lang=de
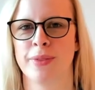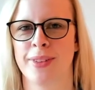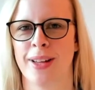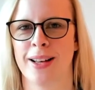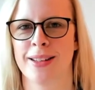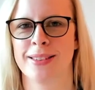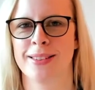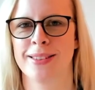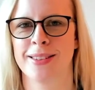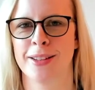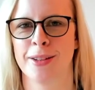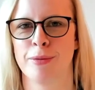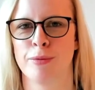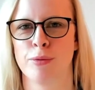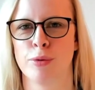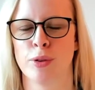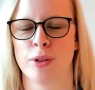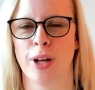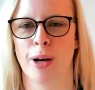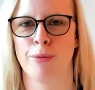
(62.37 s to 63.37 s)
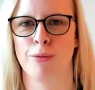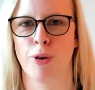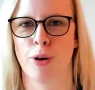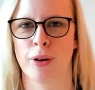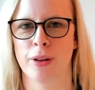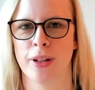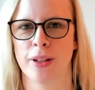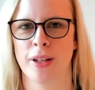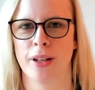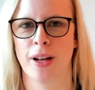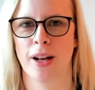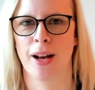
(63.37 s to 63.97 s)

das ähm, wird am Wochenende dann